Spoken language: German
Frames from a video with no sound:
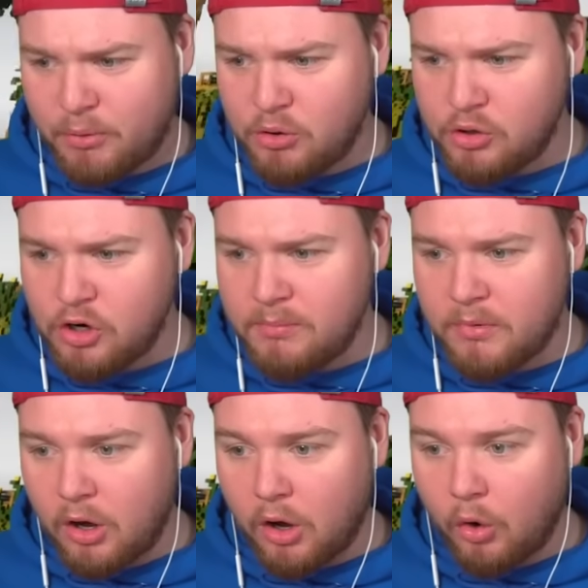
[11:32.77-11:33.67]

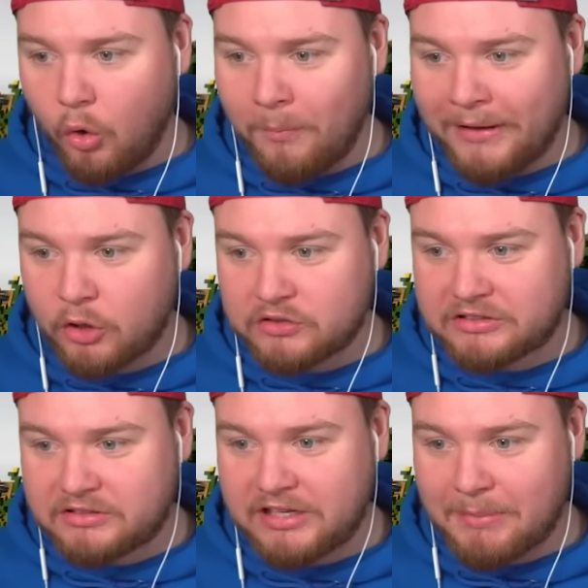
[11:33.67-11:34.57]
Boom! Oh mein Gott,
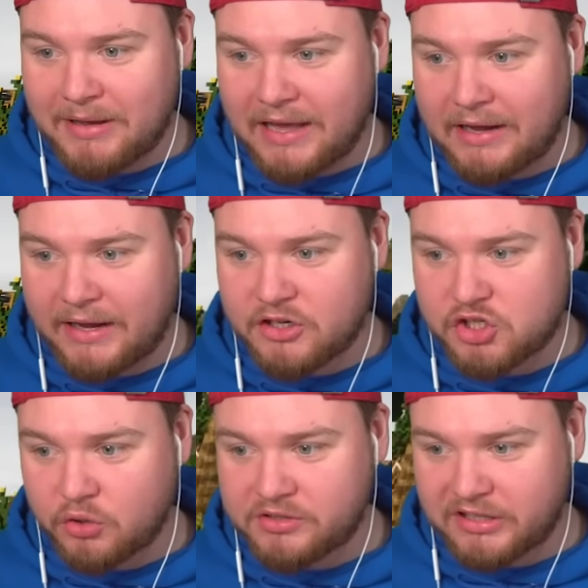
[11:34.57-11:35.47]
die haben ja gar keine
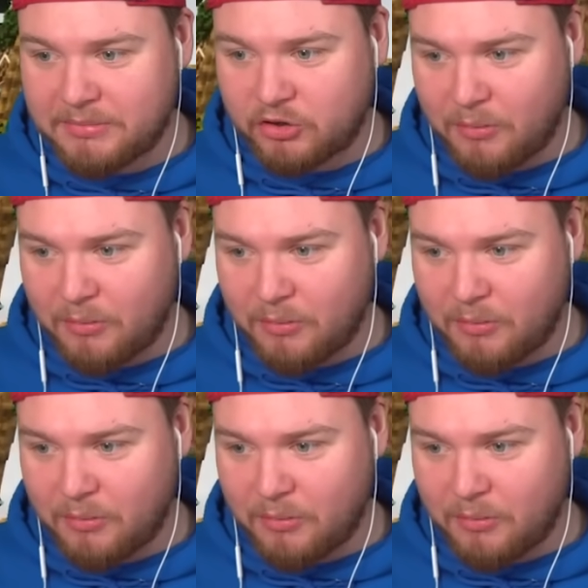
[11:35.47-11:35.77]
Chance damit.